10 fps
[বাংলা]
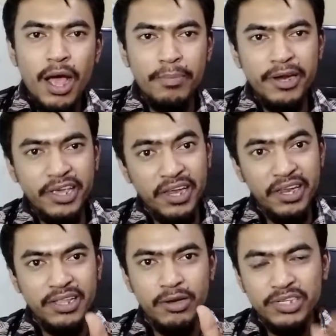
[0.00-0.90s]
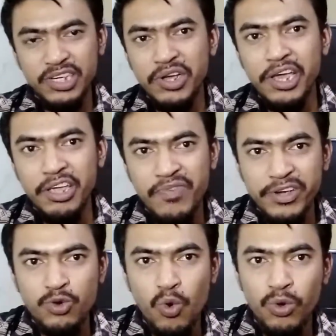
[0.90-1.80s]
আপনার কিডনিতেও সেটা
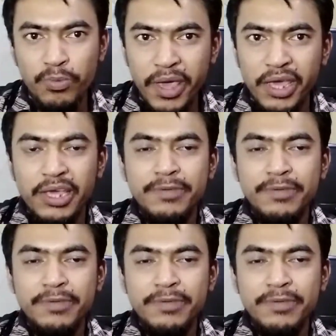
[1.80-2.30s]
ইফেক্ট করবে